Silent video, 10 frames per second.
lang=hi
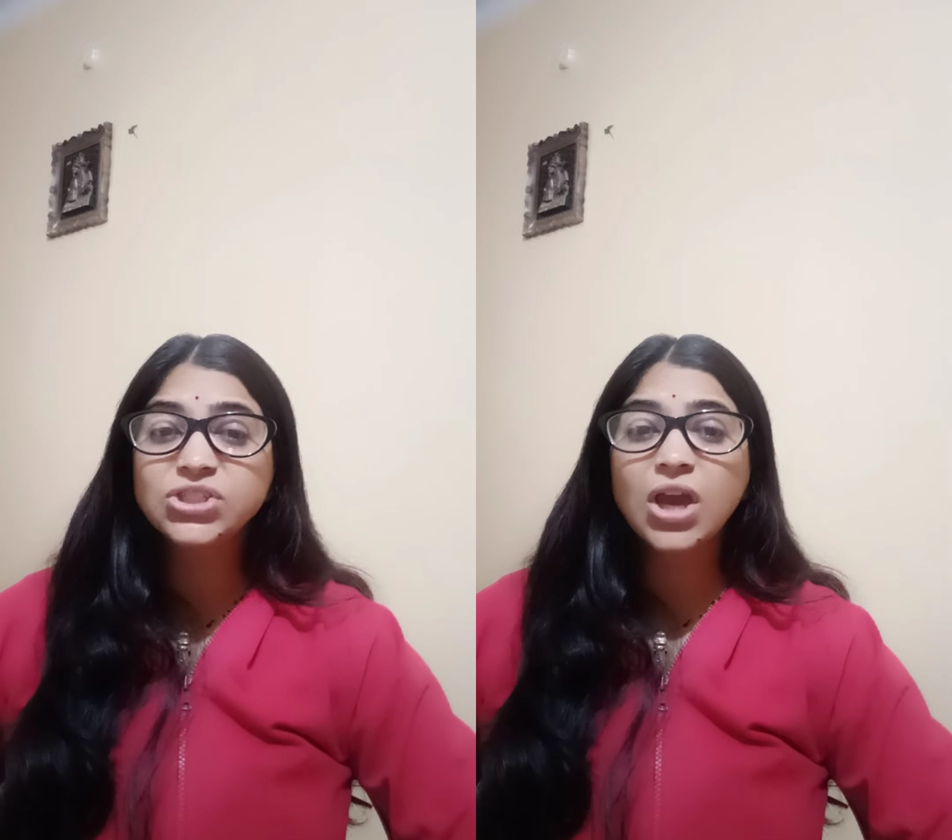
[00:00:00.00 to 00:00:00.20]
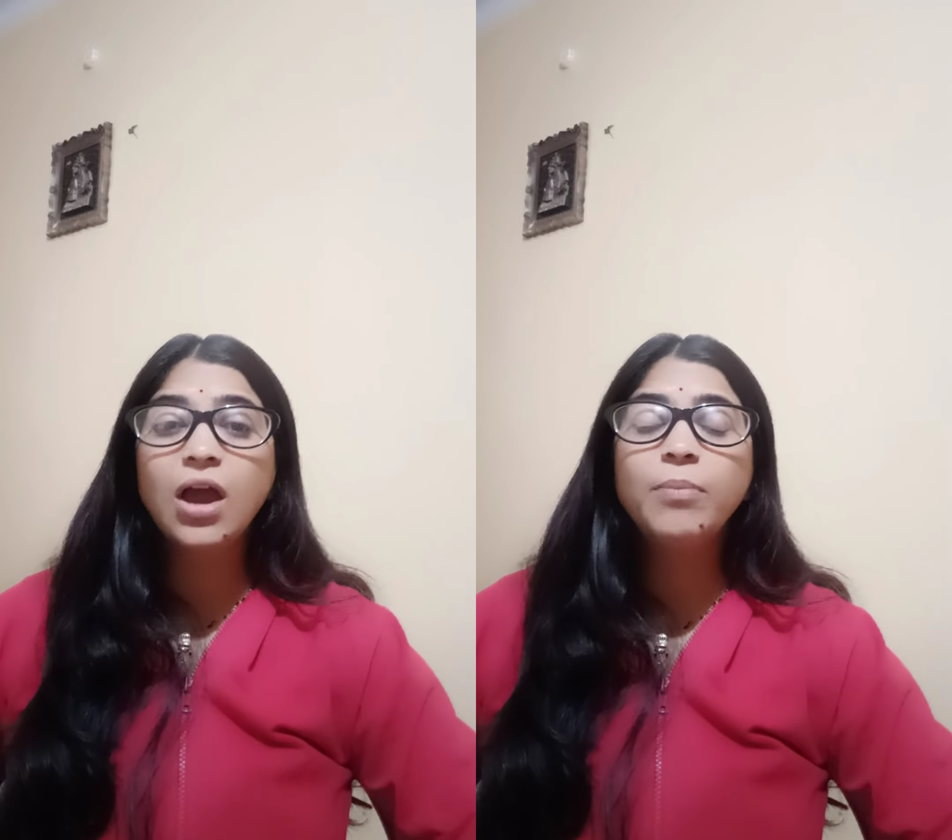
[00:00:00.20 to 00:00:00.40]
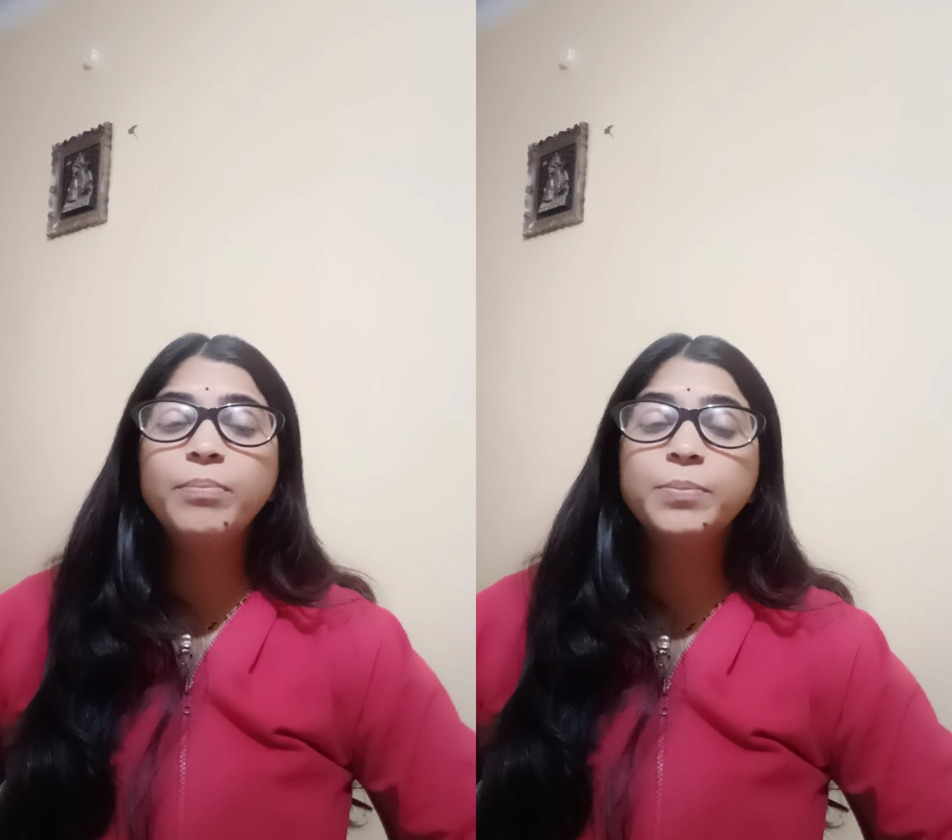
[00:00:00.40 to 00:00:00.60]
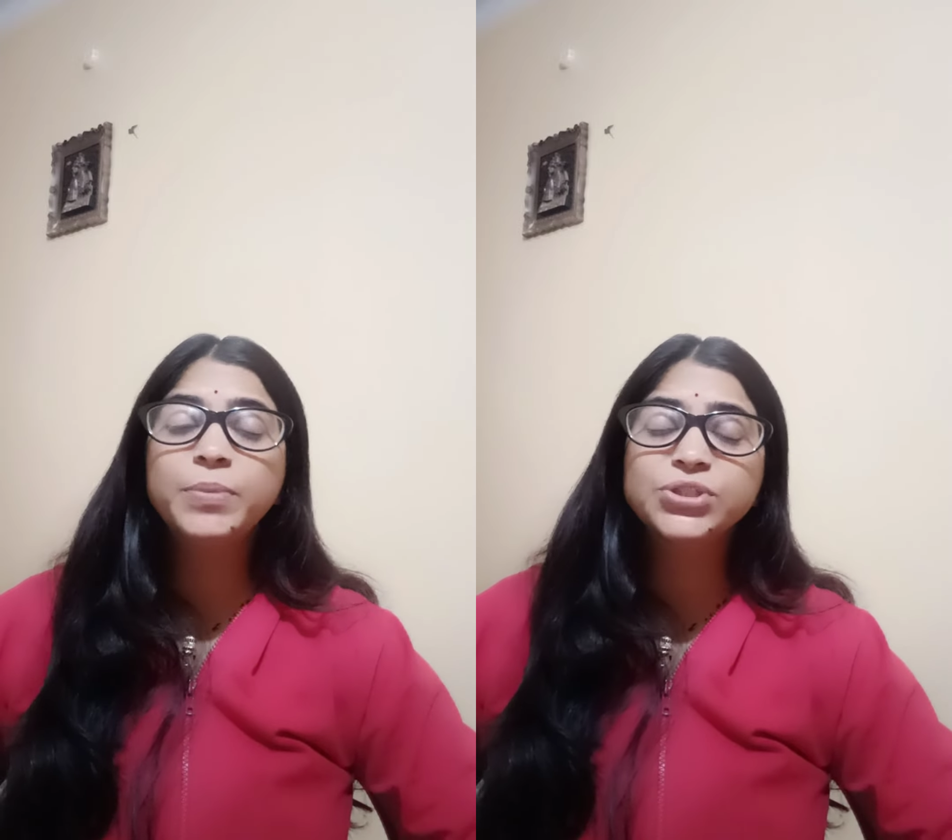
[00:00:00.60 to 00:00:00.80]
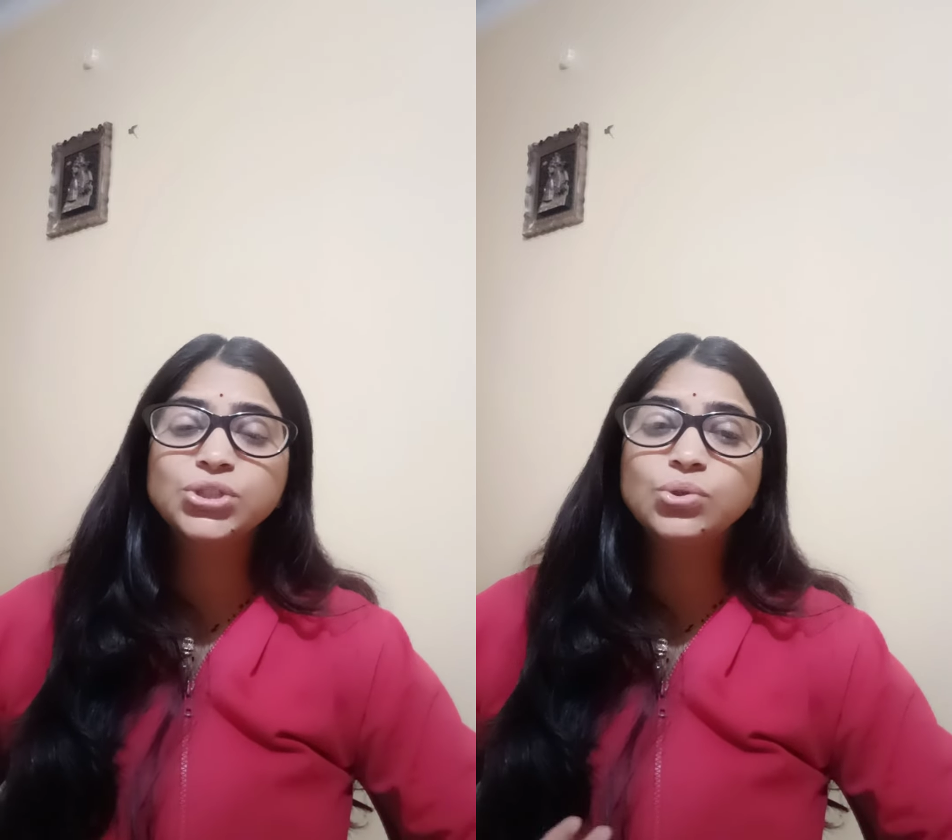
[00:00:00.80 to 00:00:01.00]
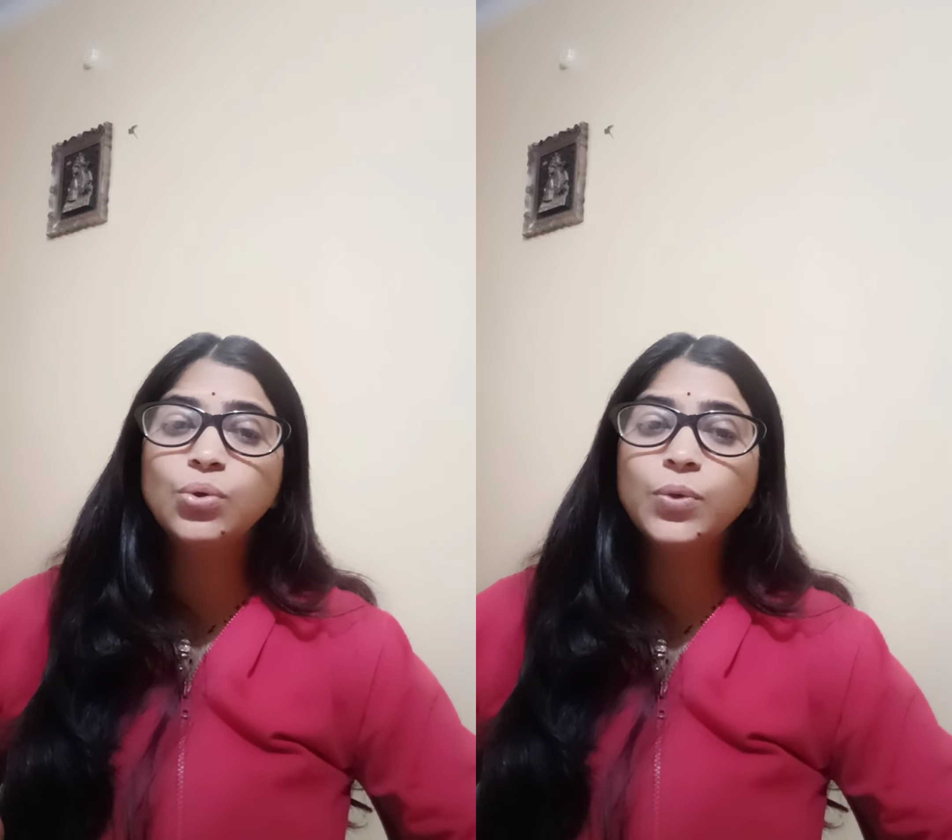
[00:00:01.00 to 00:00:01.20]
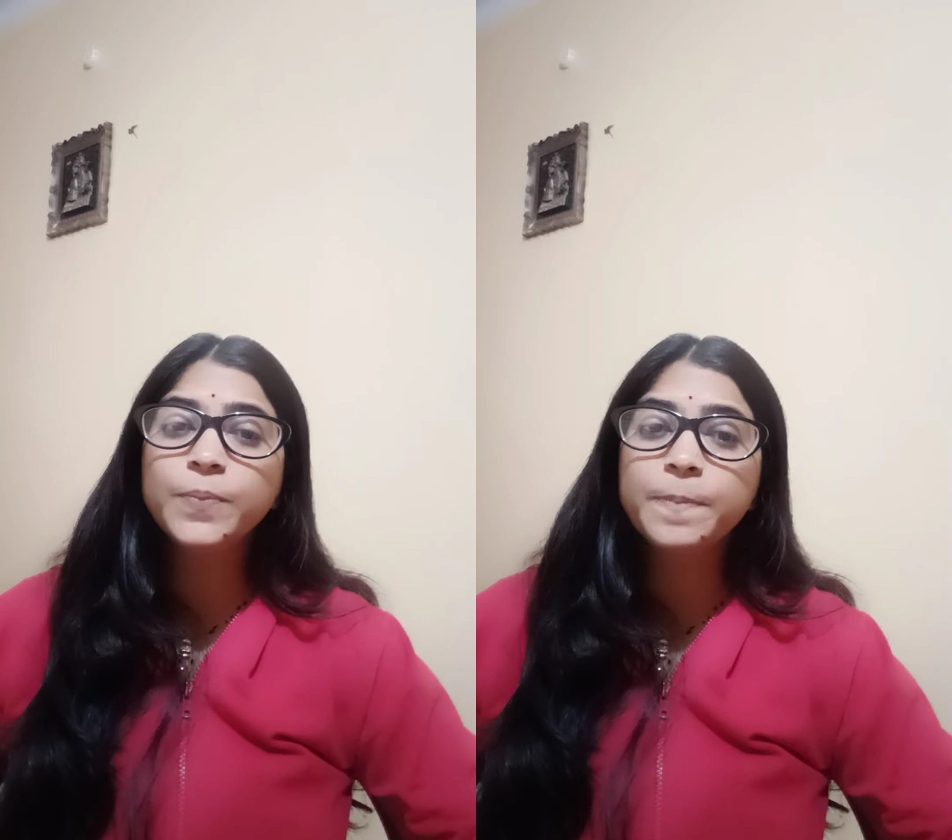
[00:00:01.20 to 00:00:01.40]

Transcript: जहाँ पर पेशेंट को